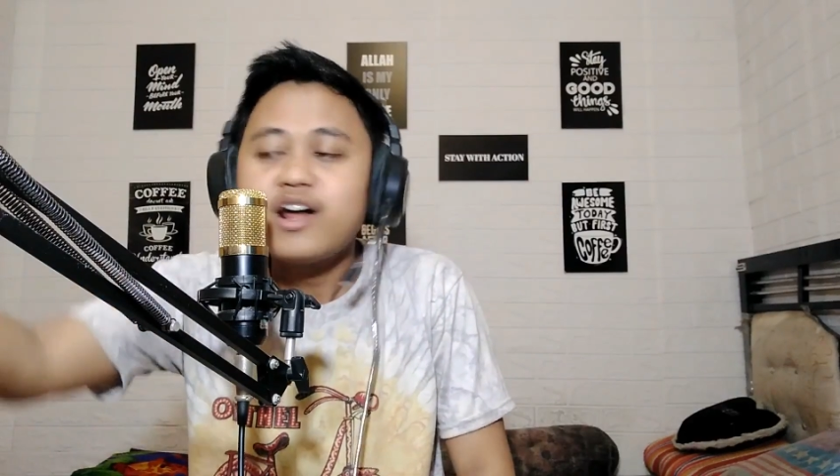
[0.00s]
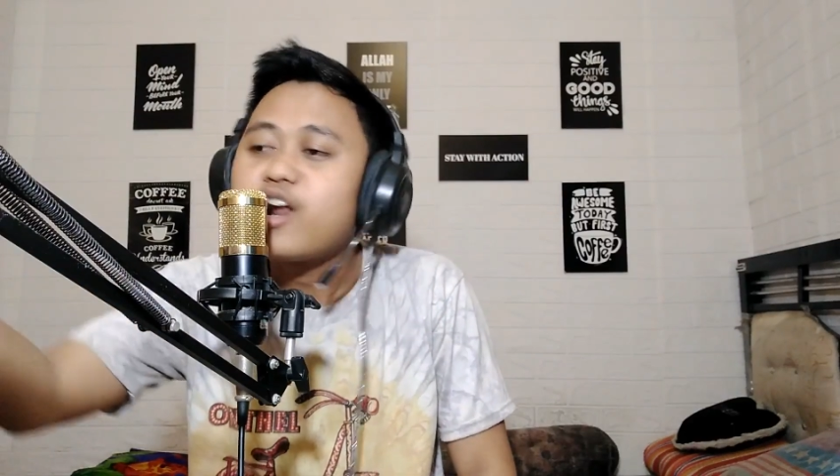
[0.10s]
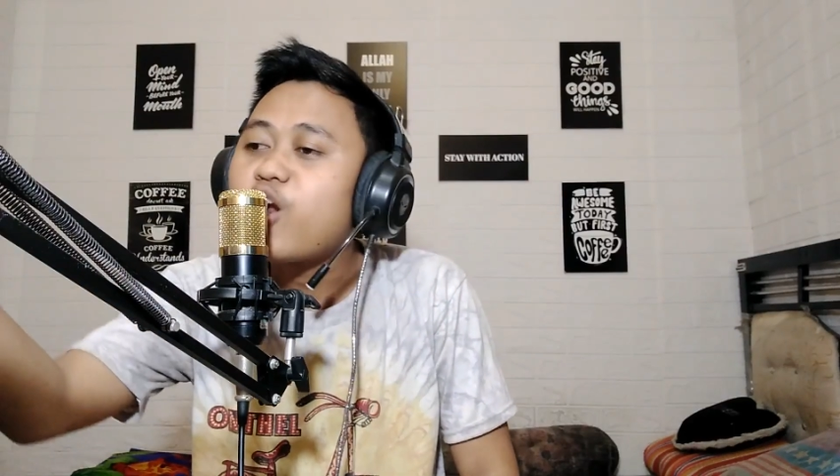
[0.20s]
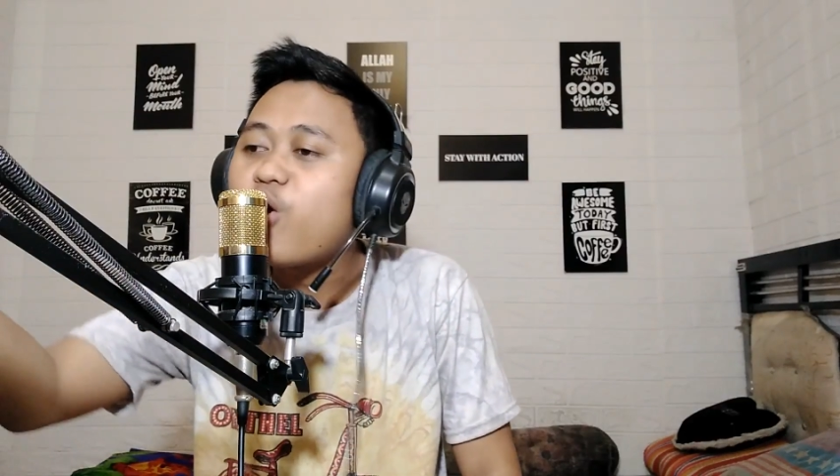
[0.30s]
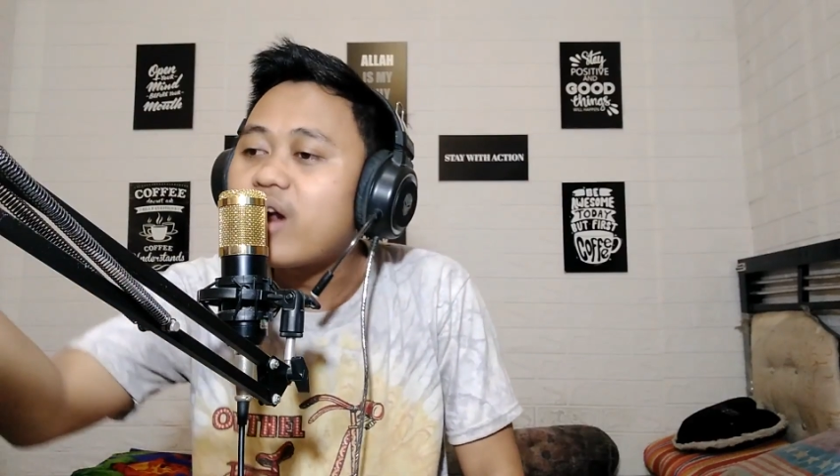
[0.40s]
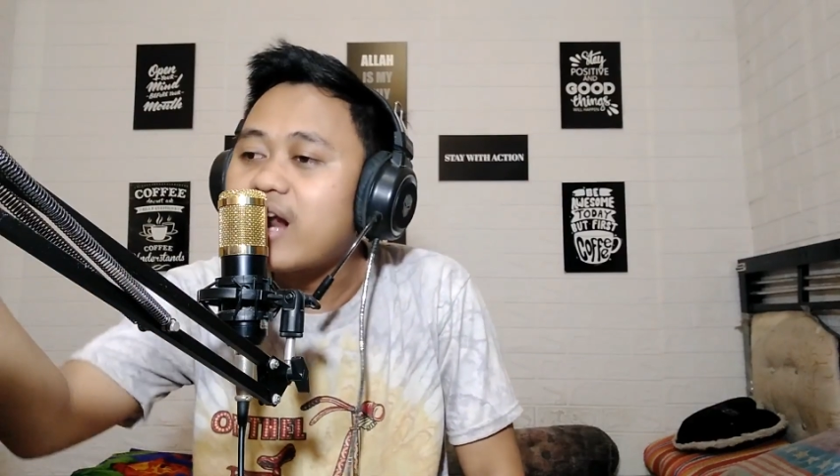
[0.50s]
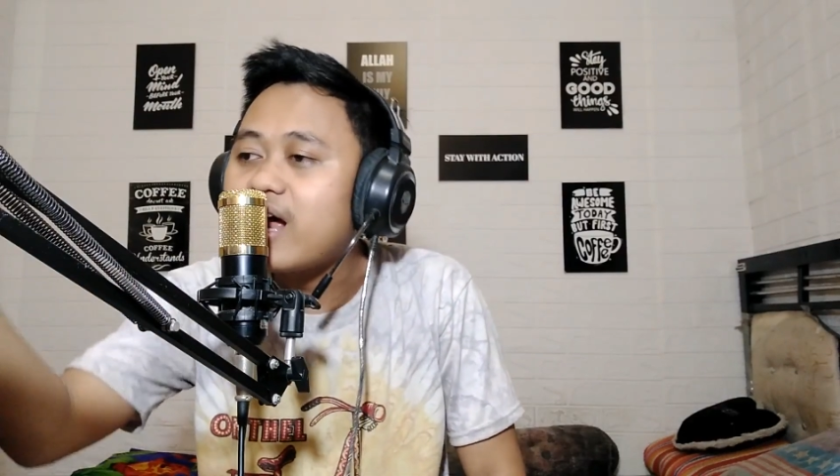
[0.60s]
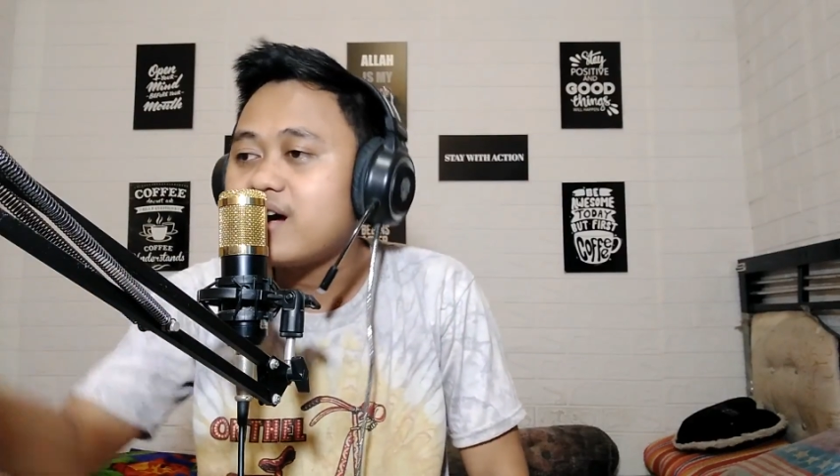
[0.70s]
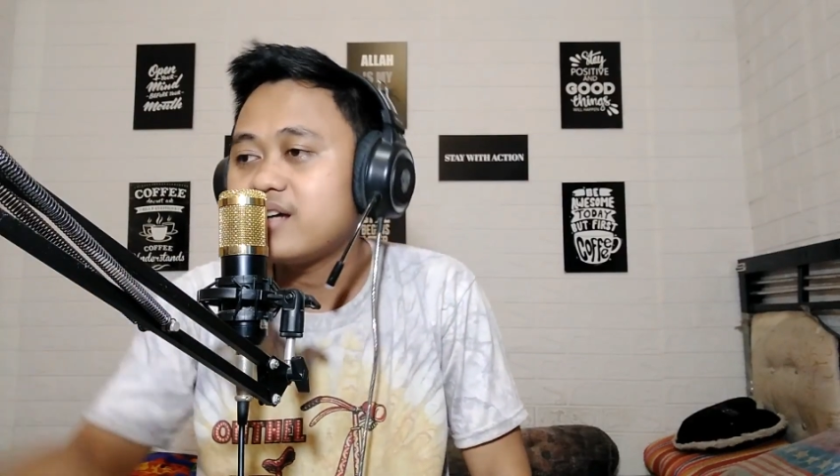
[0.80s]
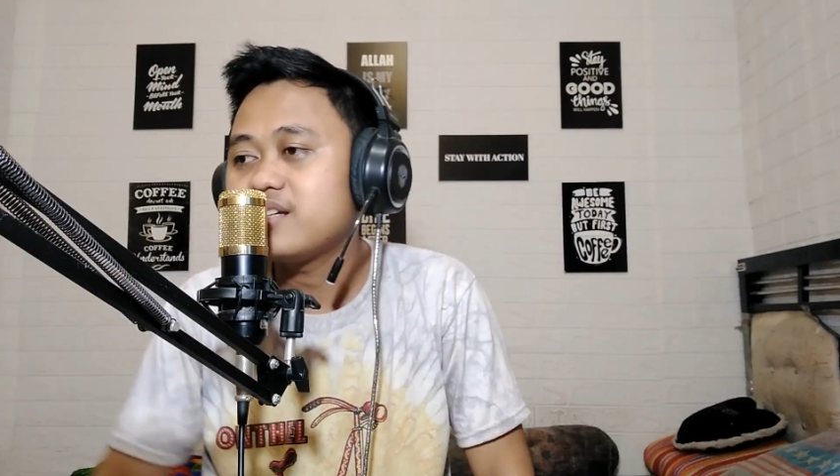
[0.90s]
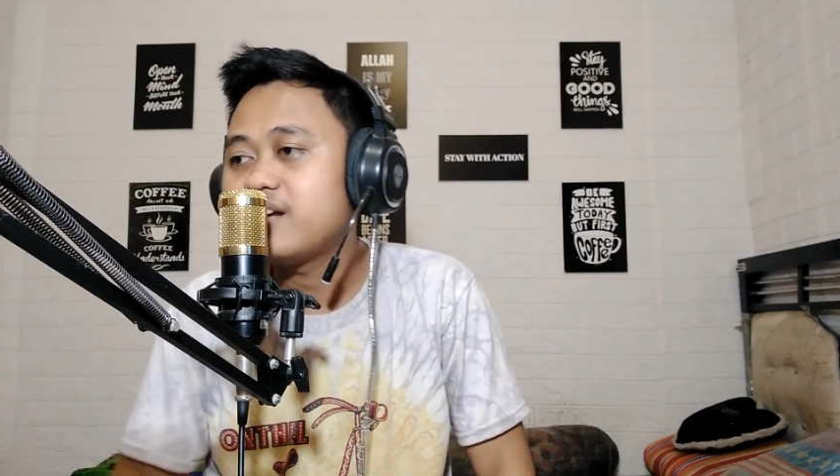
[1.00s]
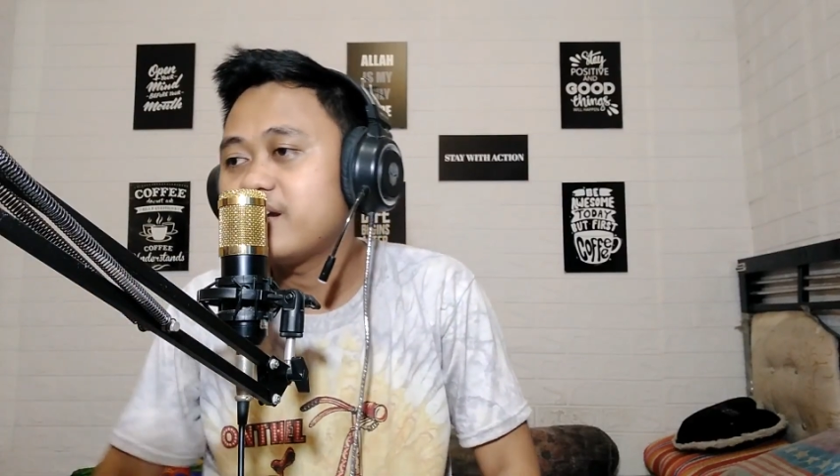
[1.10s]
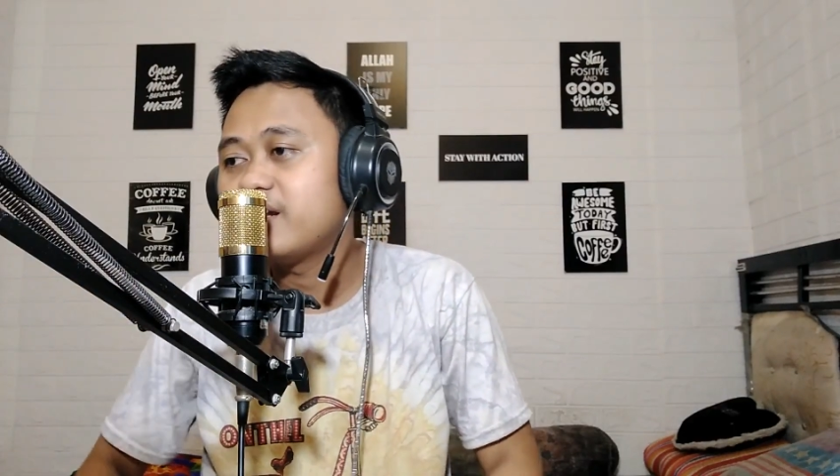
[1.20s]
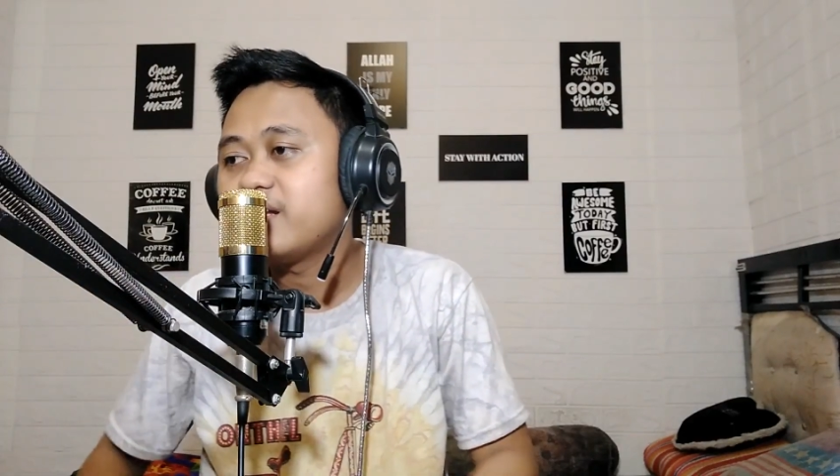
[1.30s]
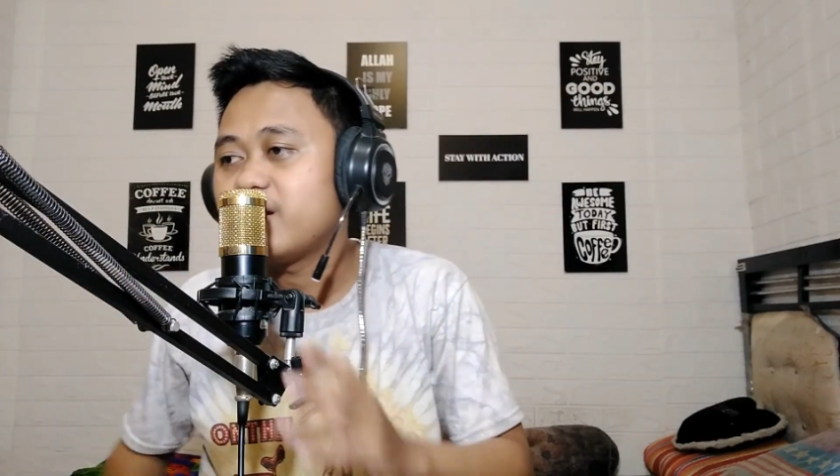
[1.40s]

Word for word: norak kesannya ini